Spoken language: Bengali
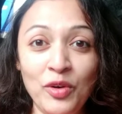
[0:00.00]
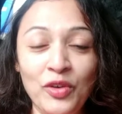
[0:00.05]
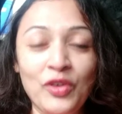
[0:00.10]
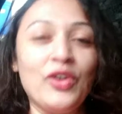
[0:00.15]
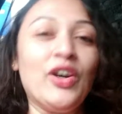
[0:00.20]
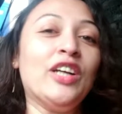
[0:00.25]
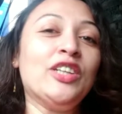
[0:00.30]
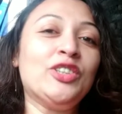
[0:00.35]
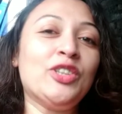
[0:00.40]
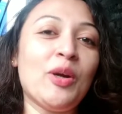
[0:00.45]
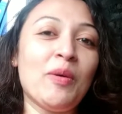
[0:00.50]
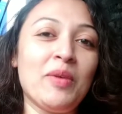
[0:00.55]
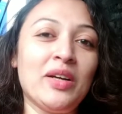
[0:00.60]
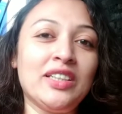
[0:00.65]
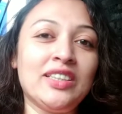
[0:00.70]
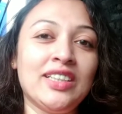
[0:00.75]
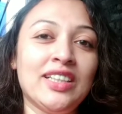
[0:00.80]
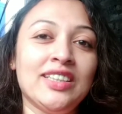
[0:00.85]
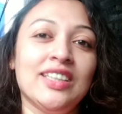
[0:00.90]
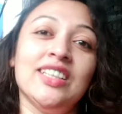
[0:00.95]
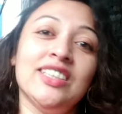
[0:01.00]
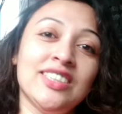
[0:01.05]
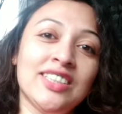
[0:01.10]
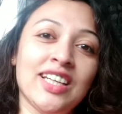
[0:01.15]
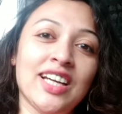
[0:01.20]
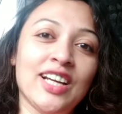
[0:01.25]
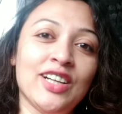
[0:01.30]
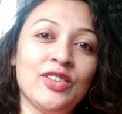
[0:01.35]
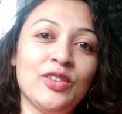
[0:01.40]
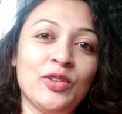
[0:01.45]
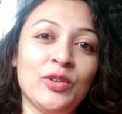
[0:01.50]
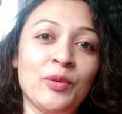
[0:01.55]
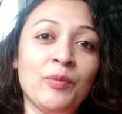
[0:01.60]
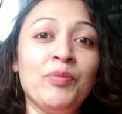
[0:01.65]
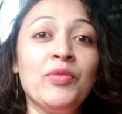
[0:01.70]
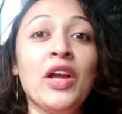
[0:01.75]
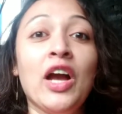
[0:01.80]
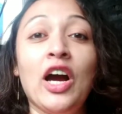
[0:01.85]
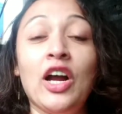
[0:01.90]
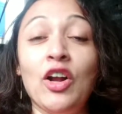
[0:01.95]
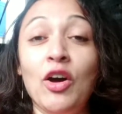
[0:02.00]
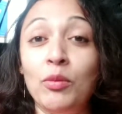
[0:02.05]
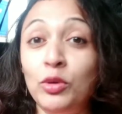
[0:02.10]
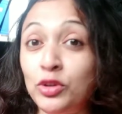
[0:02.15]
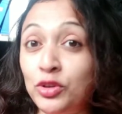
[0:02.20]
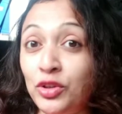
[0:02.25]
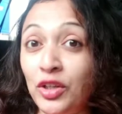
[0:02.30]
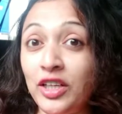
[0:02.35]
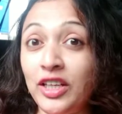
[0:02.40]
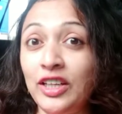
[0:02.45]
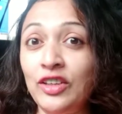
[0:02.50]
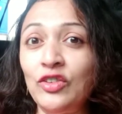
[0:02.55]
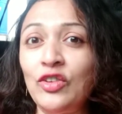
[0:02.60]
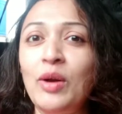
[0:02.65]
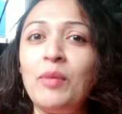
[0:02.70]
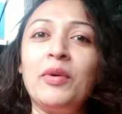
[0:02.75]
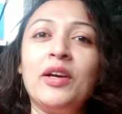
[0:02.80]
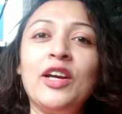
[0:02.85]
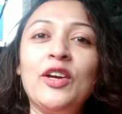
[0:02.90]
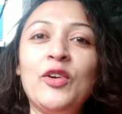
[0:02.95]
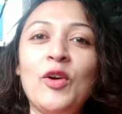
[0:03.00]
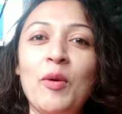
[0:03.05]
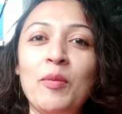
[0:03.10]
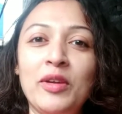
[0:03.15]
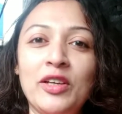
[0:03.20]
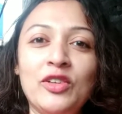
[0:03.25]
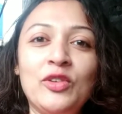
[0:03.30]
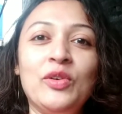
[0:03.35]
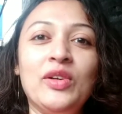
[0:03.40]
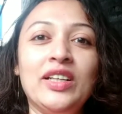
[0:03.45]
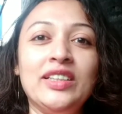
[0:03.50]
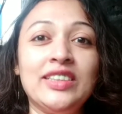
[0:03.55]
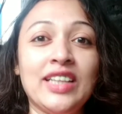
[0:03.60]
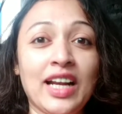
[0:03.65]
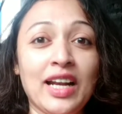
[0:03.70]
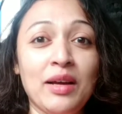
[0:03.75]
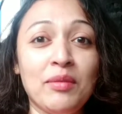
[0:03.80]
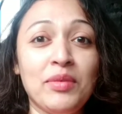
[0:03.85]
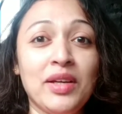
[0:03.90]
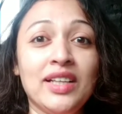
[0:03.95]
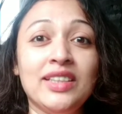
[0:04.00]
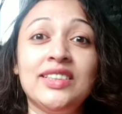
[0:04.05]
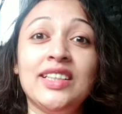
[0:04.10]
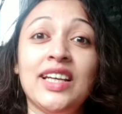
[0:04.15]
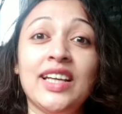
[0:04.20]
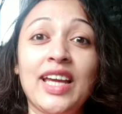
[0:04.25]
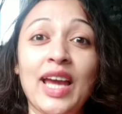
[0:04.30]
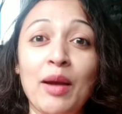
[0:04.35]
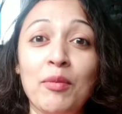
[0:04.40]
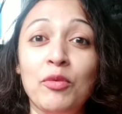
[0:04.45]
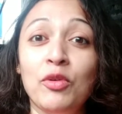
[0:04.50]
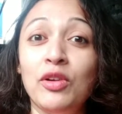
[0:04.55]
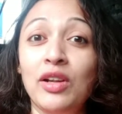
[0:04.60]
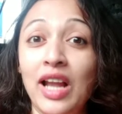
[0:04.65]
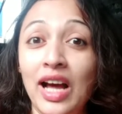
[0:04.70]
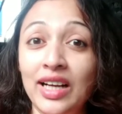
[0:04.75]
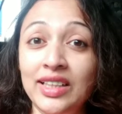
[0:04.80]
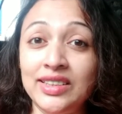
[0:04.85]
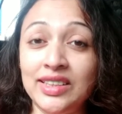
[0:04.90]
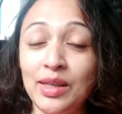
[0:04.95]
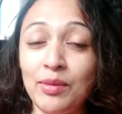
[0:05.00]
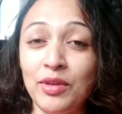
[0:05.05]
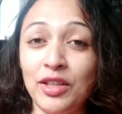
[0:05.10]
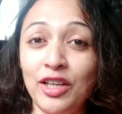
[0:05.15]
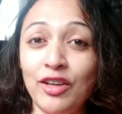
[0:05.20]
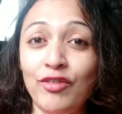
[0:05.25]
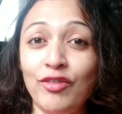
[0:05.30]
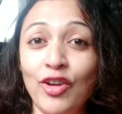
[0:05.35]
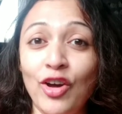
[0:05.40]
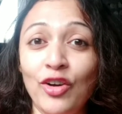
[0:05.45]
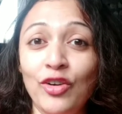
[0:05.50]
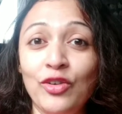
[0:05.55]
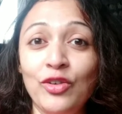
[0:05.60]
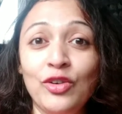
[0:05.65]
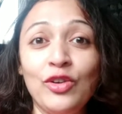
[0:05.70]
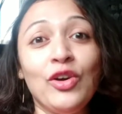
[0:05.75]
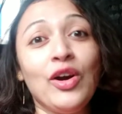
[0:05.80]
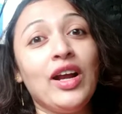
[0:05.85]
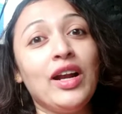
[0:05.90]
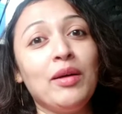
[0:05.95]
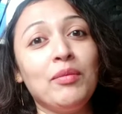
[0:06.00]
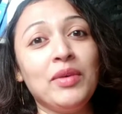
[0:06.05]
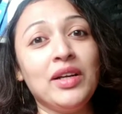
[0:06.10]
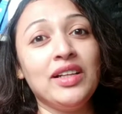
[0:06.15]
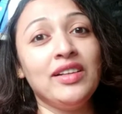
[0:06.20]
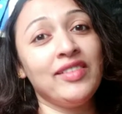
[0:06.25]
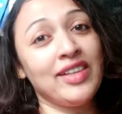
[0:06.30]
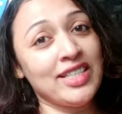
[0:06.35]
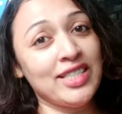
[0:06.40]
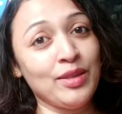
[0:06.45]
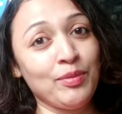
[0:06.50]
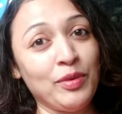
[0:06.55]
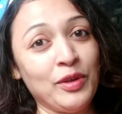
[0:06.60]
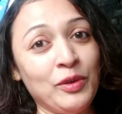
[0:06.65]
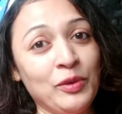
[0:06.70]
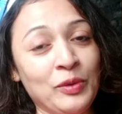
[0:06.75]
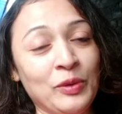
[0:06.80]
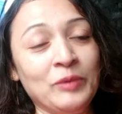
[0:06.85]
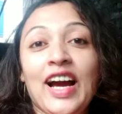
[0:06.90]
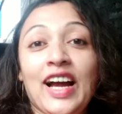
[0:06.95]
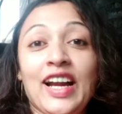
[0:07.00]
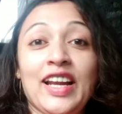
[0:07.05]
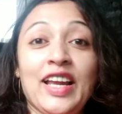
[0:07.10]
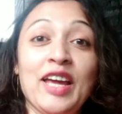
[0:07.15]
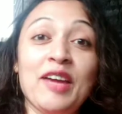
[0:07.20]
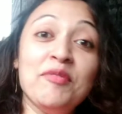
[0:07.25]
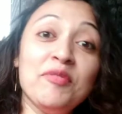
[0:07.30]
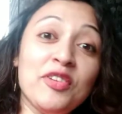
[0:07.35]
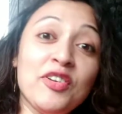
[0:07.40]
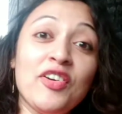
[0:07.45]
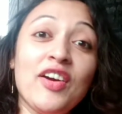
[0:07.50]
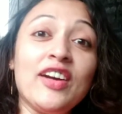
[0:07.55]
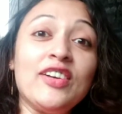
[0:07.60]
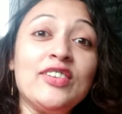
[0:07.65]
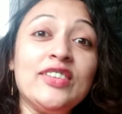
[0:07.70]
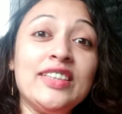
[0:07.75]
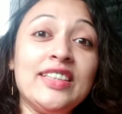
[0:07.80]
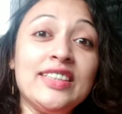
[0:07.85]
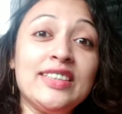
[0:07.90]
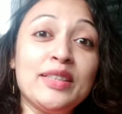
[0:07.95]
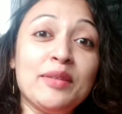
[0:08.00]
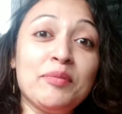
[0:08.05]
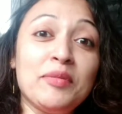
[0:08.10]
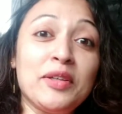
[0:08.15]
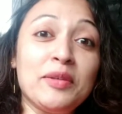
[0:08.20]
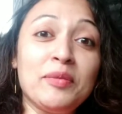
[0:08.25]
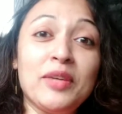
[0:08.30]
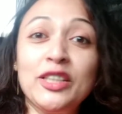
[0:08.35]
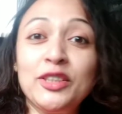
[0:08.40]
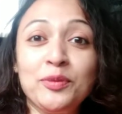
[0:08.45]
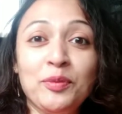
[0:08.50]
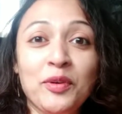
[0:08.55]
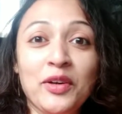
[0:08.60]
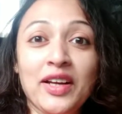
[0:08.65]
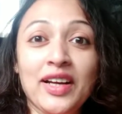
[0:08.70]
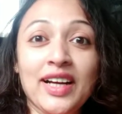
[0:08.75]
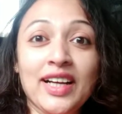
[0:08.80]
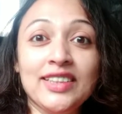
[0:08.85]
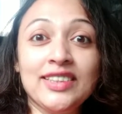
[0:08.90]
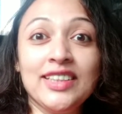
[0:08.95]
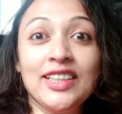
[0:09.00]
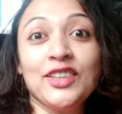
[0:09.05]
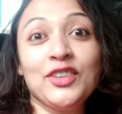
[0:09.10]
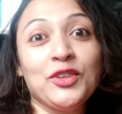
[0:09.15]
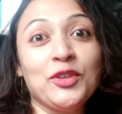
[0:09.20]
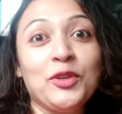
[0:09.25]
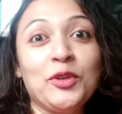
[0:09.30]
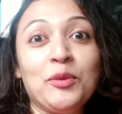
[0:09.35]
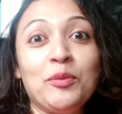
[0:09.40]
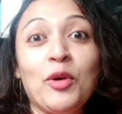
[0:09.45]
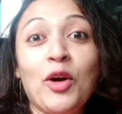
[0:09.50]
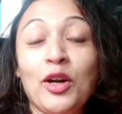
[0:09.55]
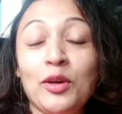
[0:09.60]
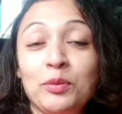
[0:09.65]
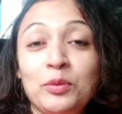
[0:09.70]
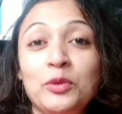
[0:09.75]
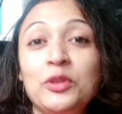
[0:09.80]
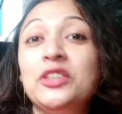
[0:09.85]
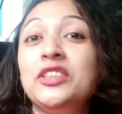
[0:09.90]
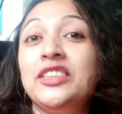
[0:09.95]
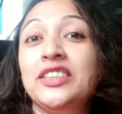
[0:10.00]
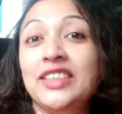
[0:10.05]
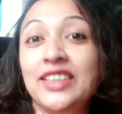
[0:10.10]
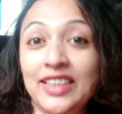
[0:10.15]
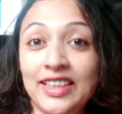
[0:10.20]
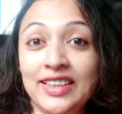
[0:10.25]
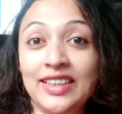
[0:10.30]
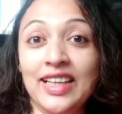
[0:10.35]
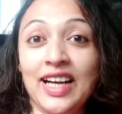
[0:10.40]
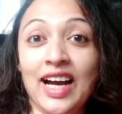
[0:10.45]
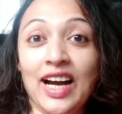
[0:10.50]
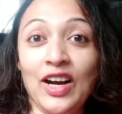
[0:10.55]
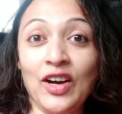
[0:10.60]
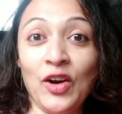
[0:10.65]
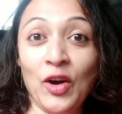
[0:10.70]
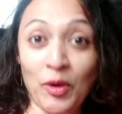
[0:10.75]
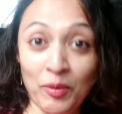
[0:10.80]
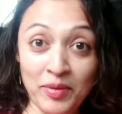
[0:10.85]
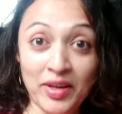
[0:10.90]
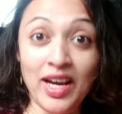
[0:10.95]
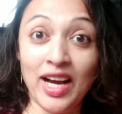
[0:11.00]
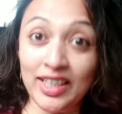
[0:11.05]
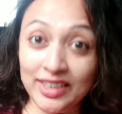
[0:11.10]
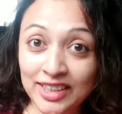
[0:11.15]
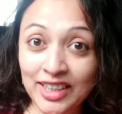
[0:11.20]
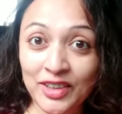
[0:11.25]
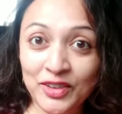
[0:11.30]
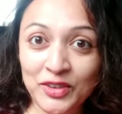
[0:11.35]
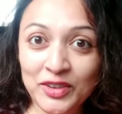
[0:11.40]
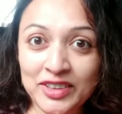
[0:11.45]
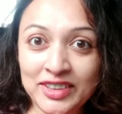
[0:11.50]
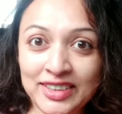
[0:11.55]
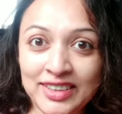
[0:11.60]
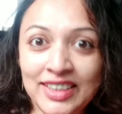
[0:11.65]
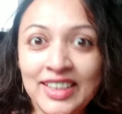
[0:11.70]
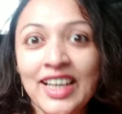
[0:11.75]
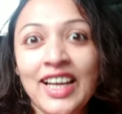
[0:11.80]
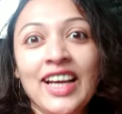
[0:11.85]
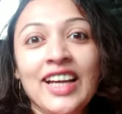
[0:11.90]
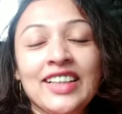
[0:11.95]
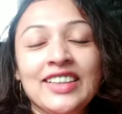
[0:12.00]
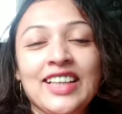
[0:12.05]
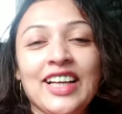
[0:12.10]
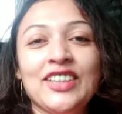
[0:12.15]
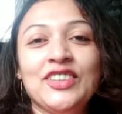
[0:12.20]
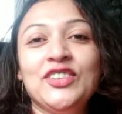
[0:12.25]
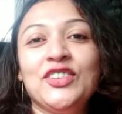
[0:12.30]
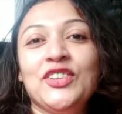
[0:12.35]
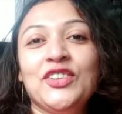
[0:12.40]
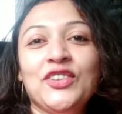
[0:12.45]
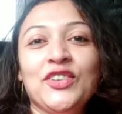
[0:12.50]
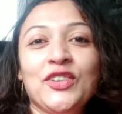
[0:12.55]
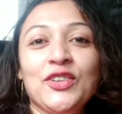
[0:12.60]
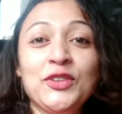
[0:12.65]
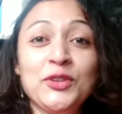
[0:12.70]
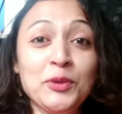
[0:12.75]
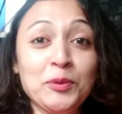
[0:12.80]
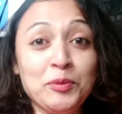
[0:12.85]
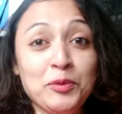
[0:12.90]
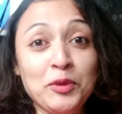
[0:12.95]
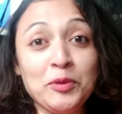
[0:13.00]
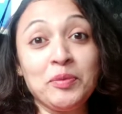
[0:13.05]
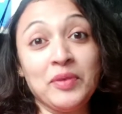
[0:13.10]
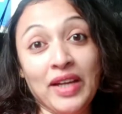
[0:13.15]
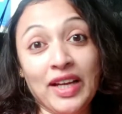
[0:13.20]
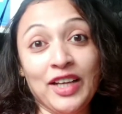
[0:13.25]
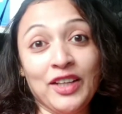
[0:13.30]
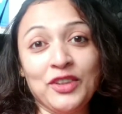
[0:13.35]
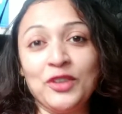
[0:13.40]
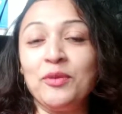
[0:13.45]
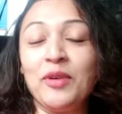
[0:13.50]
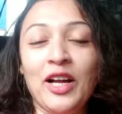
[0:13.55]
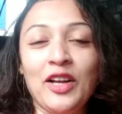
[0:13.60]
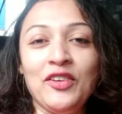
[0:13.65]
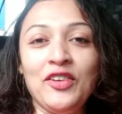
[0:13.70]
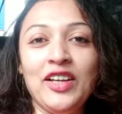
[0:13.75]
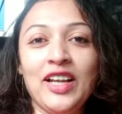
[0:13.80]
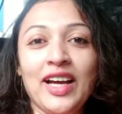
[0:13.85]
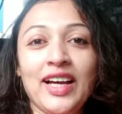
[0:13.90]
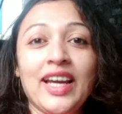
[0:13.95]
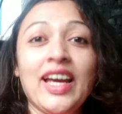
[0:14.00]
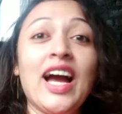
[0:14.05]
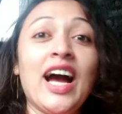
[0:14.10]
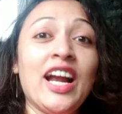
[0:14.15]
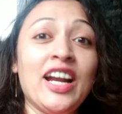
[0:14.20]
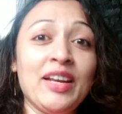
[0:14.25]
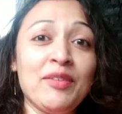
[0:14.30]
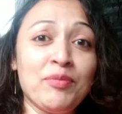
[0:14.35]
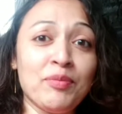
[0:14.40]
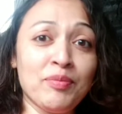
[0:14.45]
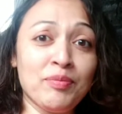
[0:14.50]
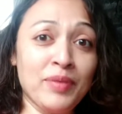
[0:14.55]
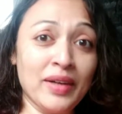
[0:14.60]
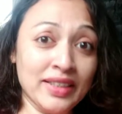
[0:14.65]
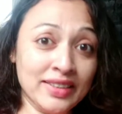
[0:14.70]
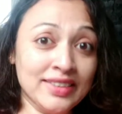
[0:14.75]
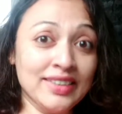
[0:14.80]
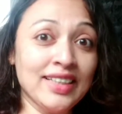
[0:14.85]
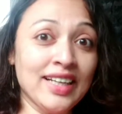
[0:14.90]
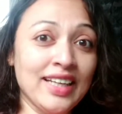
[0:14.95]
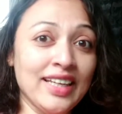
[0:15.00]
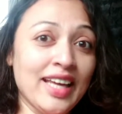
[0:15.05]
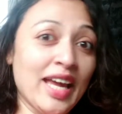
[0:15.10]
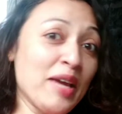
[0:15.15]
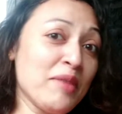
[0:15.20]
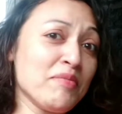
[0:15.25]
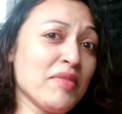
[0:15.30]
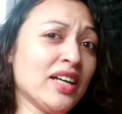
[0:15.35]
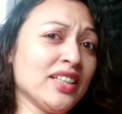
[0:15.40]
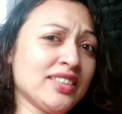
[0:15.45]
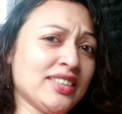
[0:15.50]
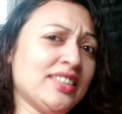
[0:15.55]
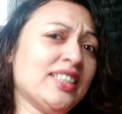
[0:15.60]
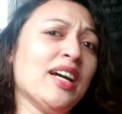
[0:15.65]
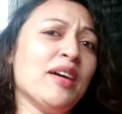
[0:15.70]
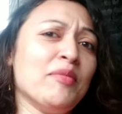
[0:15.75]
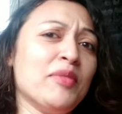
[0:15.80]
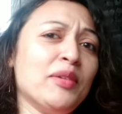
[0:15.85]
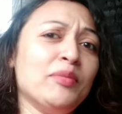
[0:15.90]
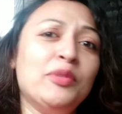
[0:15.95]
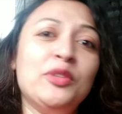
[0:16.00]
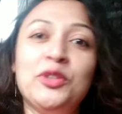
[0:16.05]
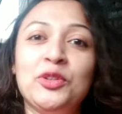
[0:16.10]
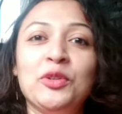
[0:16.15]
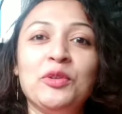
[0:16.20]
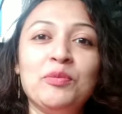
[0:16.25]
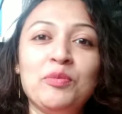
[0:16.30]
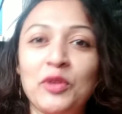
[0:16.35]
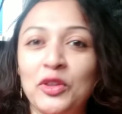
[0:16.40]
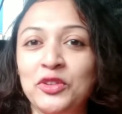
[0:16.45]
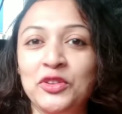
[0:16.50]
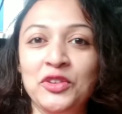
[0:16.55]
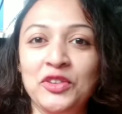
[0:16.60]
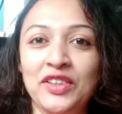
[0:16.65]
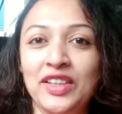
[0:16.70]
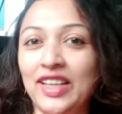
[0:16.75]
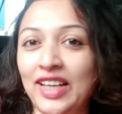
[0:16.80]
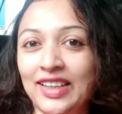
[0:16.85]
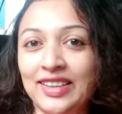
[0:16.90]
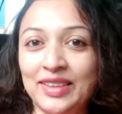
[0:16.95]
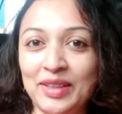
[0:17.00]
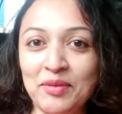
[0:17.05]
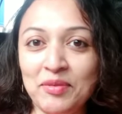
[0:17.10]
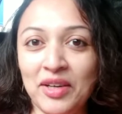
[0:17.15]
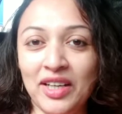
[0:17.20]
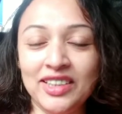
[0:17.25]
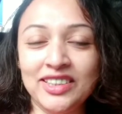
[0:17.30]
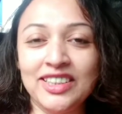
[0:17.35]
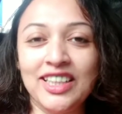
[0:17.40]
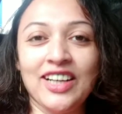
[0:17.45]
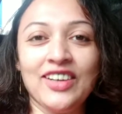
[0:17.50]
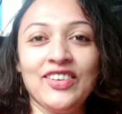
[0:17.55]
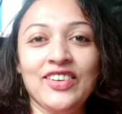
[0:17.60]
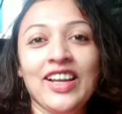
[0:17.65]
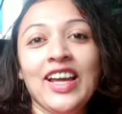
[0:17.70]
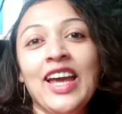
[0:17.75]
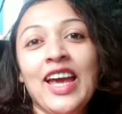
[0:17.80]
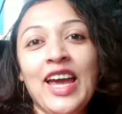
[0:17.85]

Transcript: করো আর সবার সাথে শেয়ার করো আর অবশ্যই কিন্তু আমাকে কমেন্ট করে জানাবে যে কেমন লাগছে আমাদের ব্লগগুলো আর আমার রেসিপিগুলো আর এমনিও এখন ডিসেম্বর মাস পড়ে গেছে তো ভরপুর শীত হবে আশা করছি তার জন্য স্যুপ টুপ খেলে তো ভালোই লাগে আর পার্সোনালি এই মাসটা আমার ভীষণ পছন্দের একটা মাস কারণ